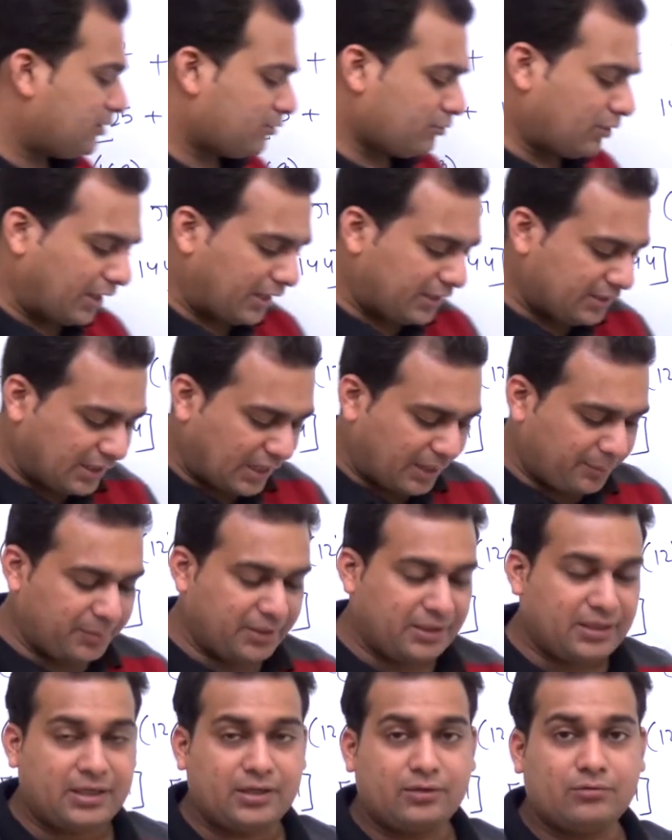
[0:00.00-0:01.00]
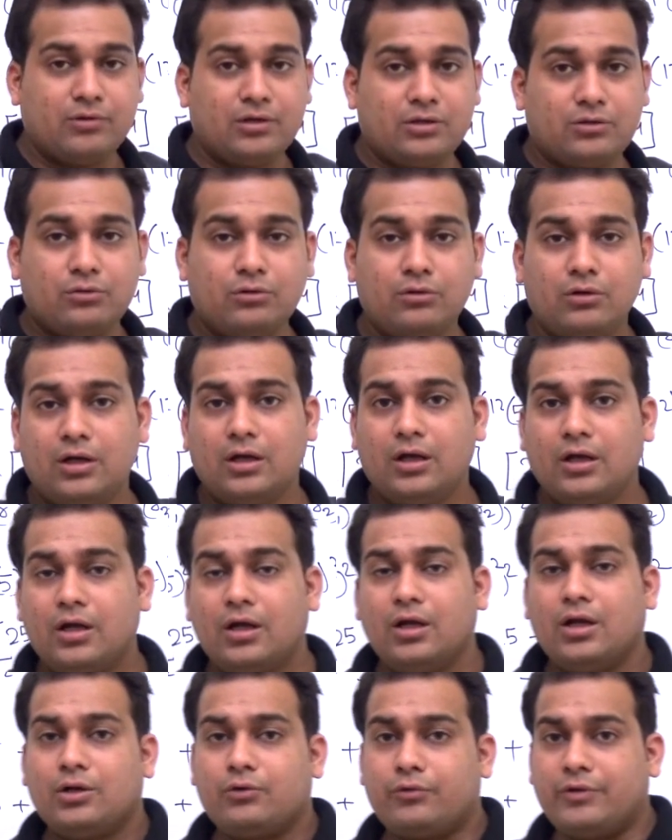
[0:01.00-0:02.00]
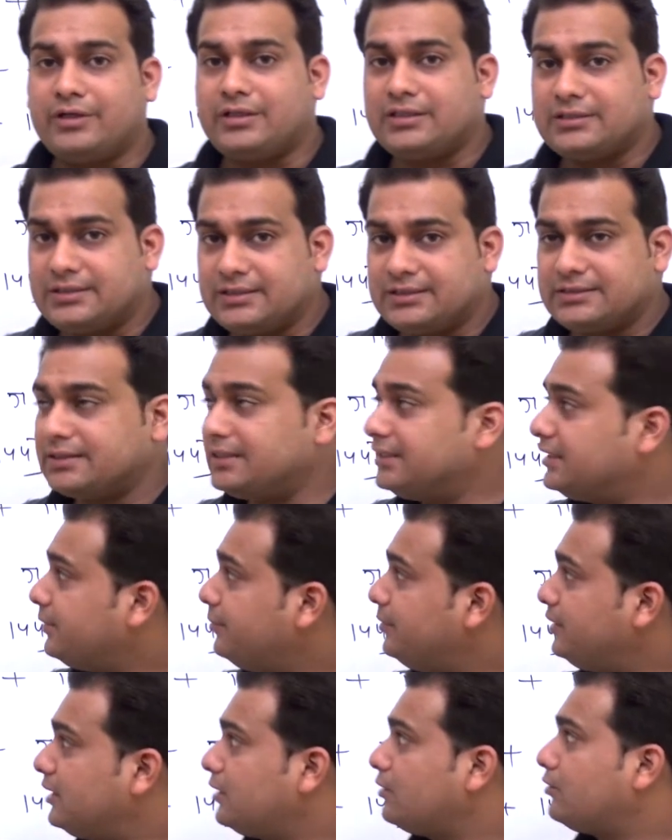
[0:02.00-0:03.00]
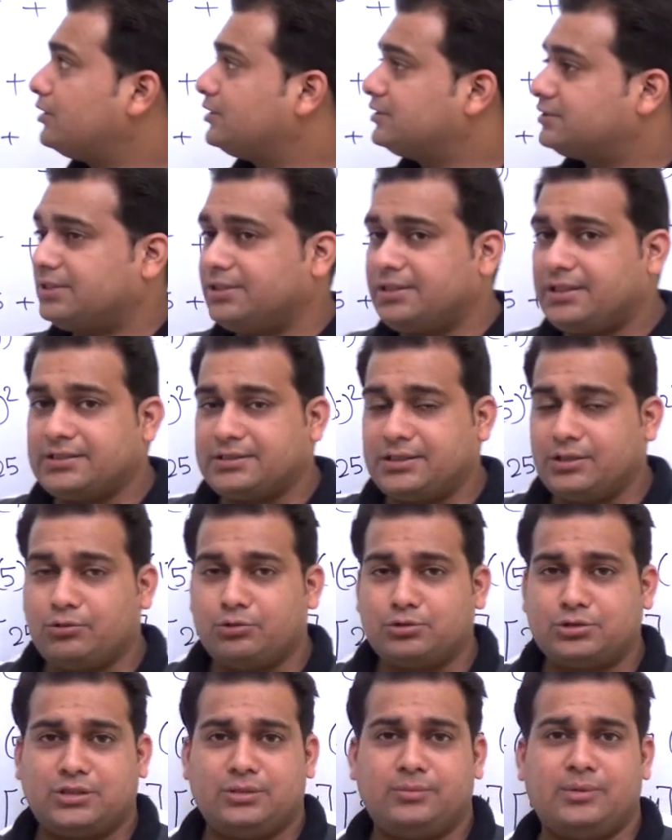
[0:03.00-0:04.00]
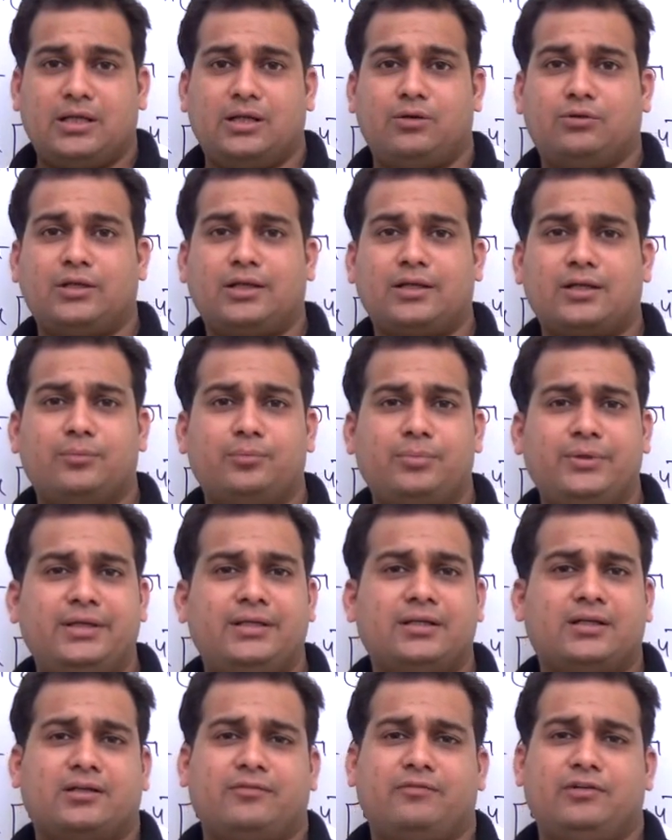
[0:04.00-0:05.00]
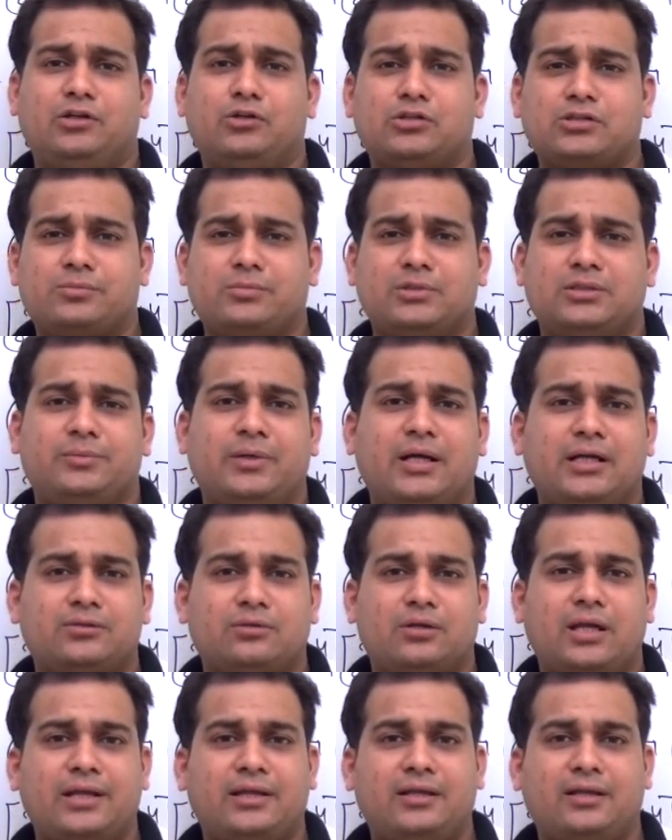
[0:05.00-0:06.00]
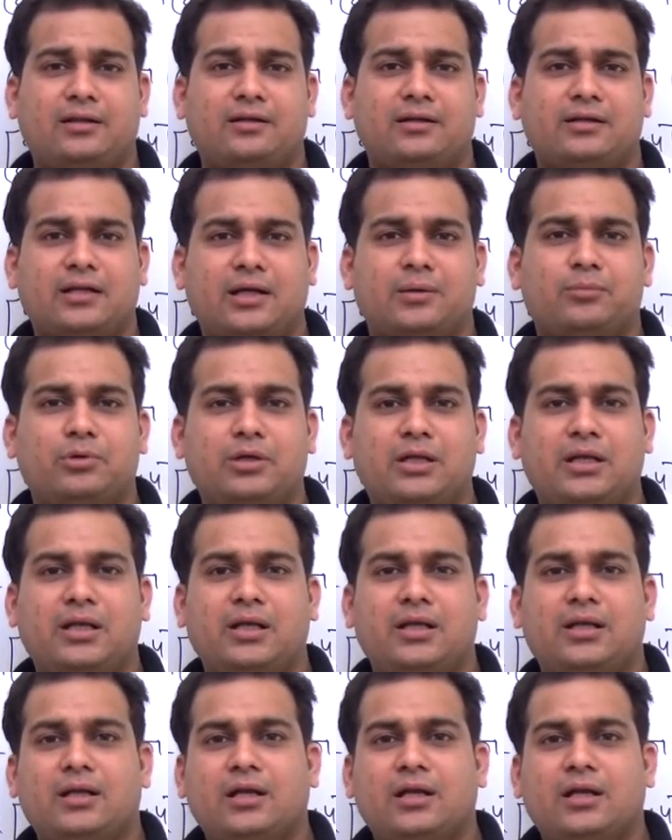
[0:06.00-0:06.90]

required diameter equal to 26 सेंटीमीटर और इस तरीके से क्वेश्चन हमारा हो गया कंप्लीट अगर वीडियो समझ में आए तो लाइक करना ना भूलें